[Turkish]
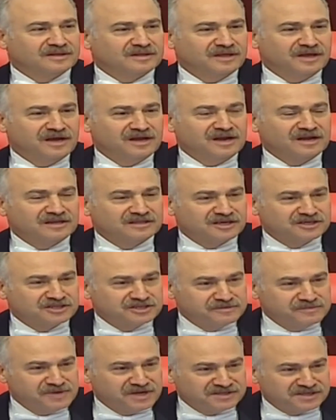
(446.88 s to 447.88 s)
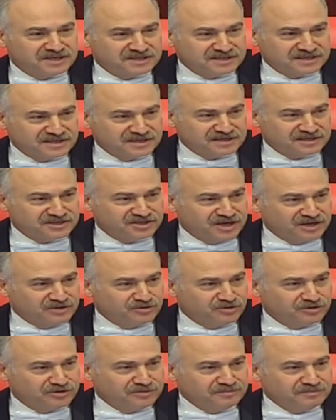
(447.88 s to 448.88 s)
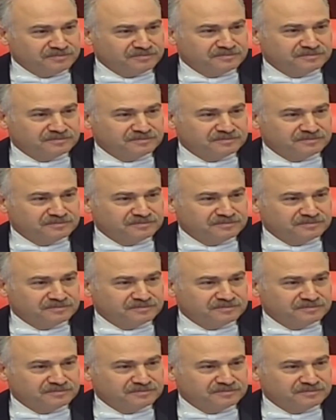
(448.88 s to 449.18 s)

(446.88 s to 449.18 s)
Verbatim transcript: Değerli arkadaşlarım biraz sessizlik rica ediyorum.